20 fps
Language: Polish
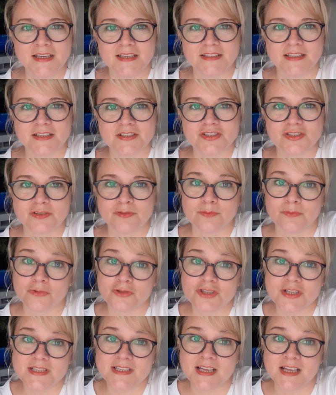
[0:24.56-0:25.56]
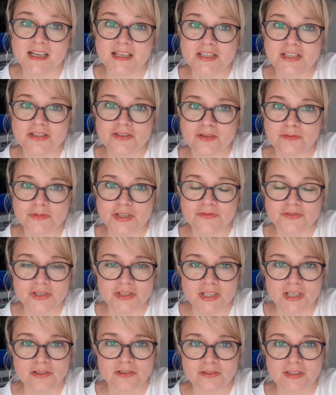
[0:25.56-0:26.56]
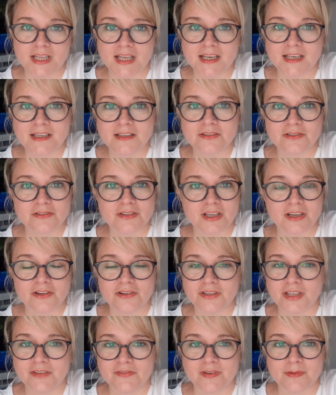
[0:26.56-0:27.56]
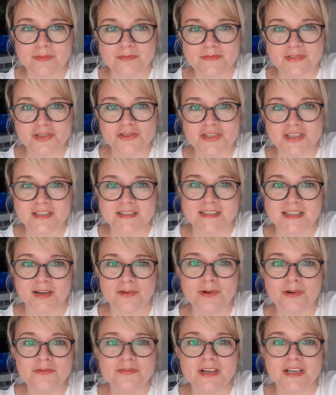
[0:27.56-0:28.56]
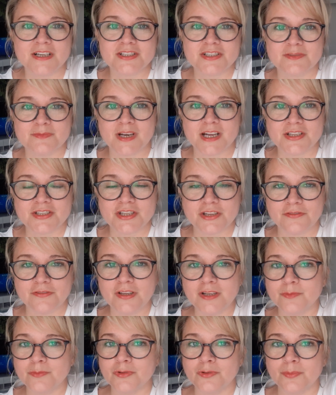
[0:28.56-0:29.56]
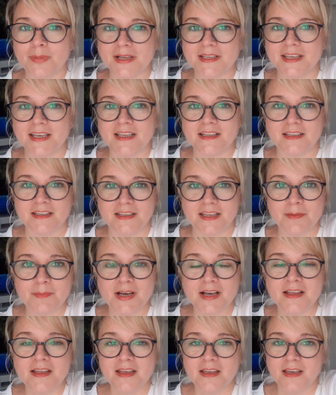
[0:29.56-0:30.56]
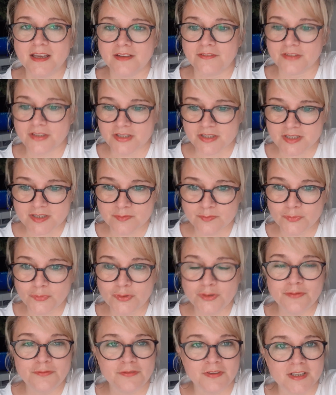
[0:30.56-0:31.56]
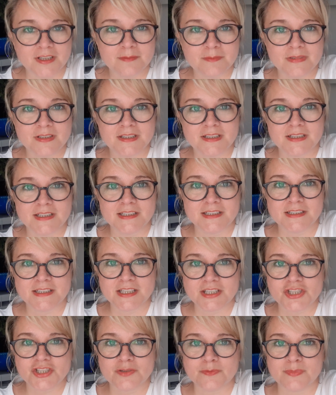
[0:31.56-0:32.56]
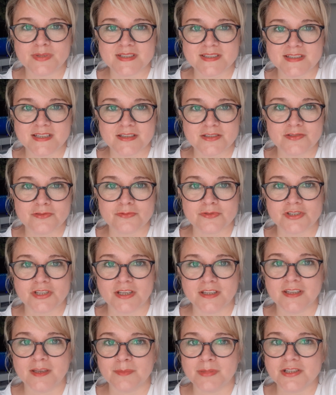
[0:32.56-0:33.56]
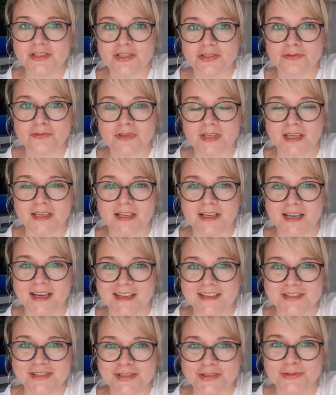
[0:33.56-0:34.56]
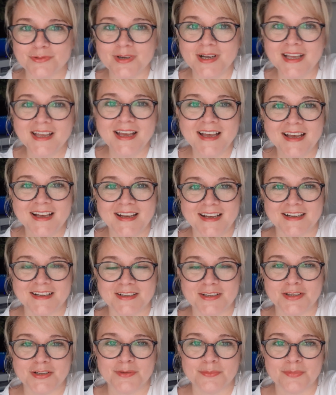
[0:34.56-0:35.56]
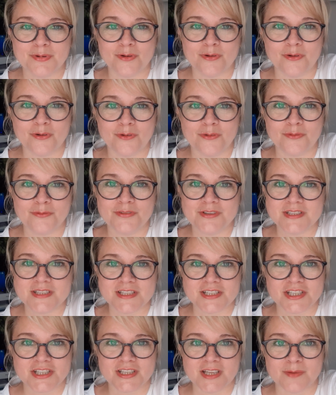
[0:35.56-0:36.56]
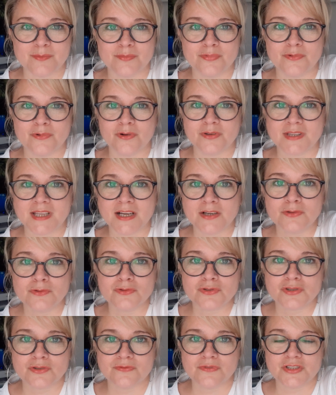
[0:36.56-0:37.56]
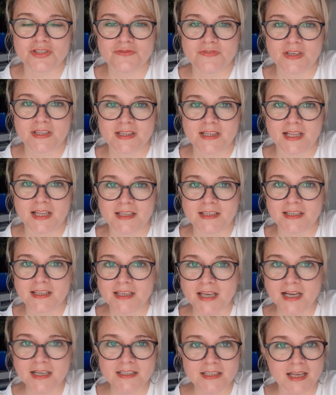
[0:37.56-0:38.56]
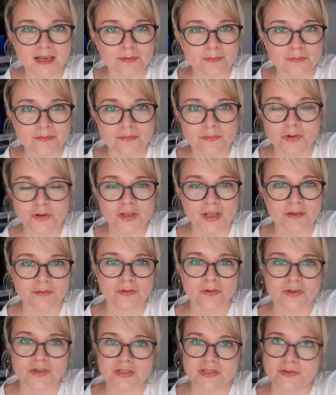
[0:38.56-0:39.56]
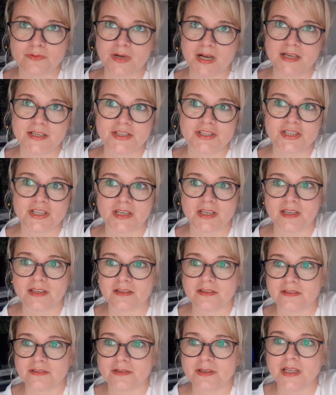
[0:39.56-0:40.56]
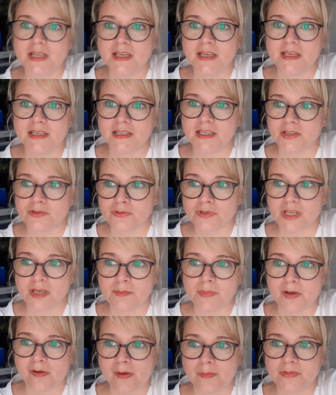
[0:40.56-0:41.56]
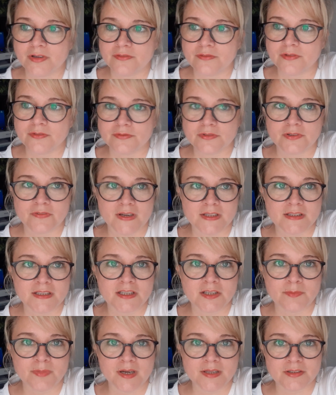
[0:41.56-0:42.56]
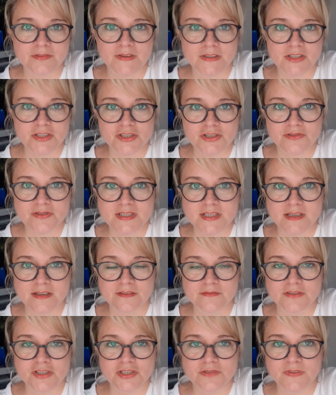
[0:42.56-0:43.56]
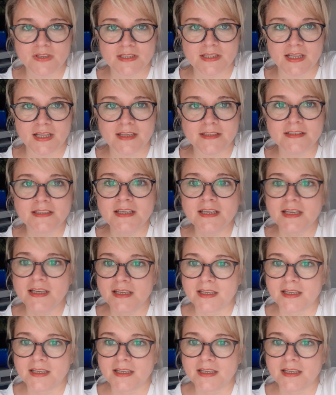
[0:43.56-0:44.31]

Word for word: Także może znaleźli tą dziewczynę, dotarli do tego, nie wiem co się stało. W każdym razie filmu pani Eli nie ma, więc mój film e, też bez sensu się nie będzie tutaj kręcił, e, bo widzę, że tam było tak dużo wyświetleń. Jak na moje vlogi, słuchajcie, e, ja tutaj miałam w dwa dni chyba 2000 wyświetleń